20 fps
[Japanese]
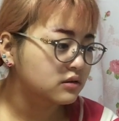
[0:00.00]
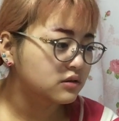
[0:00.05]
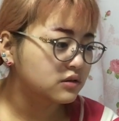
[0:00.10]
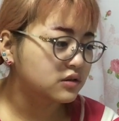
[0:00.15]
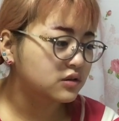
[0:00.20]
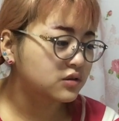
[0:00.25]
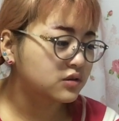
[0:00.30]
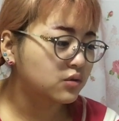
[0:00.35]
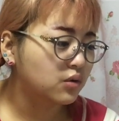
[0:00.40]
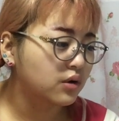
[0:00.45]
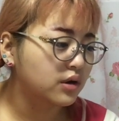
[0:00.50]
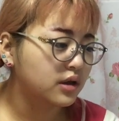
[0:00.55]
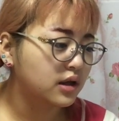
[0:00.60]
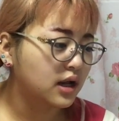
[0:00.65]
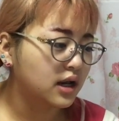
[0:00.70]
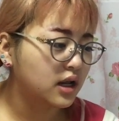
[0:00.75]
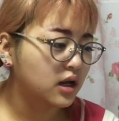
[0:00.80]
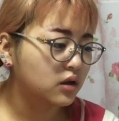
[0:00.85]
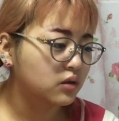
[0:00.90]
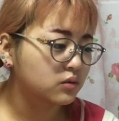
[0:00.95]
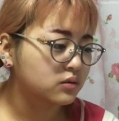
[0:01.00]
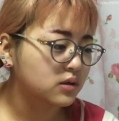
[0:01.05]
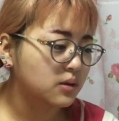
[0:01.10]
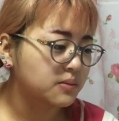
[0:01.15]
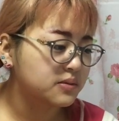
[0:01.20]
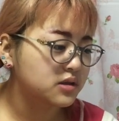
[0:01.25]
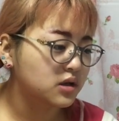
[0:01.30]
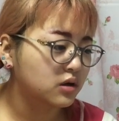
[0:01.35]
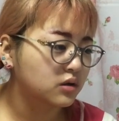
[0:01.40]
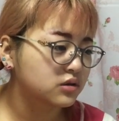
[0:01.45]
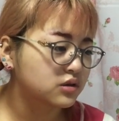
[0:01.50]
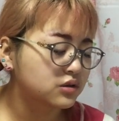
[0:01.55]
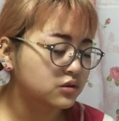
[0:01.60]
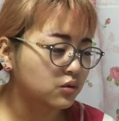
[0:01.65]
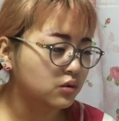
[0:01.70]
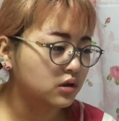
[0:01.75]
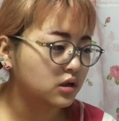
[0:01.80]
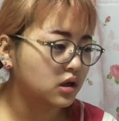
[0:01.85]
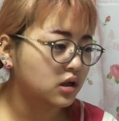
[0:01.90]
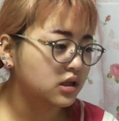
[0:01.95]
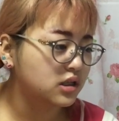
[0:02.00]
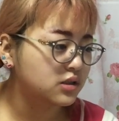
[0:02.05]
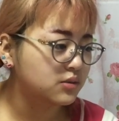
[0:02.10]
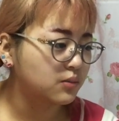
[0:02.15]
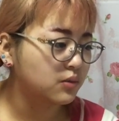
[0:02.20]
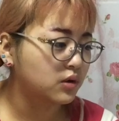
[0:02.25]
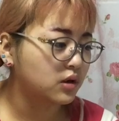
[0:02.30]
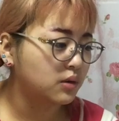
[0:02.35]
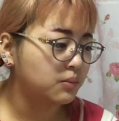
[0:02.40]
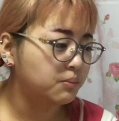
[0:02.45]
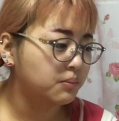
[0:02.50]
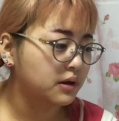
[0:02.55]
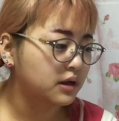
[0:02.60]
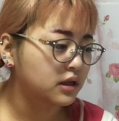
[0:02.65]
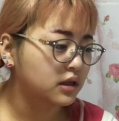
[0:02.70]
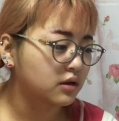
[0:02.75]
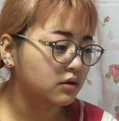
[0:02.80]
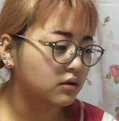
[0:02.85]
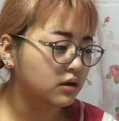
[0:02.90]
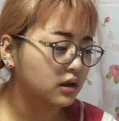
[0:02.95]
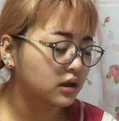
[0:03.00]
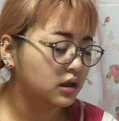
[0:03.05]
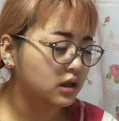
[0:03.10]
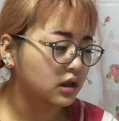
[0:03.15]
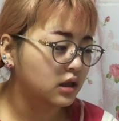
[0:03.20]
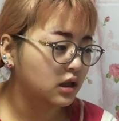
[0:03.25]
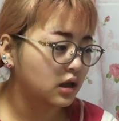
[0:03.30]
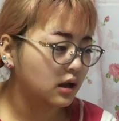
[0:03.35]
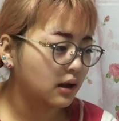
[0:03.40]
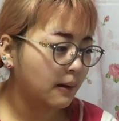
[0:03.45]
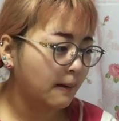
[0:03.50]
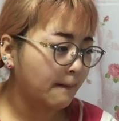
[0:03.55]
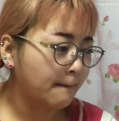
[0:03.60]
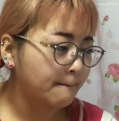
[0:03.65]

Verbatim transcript: すごい。ありがとうございます。なんかすごいな。いつもよりいっぱい来てくれてて。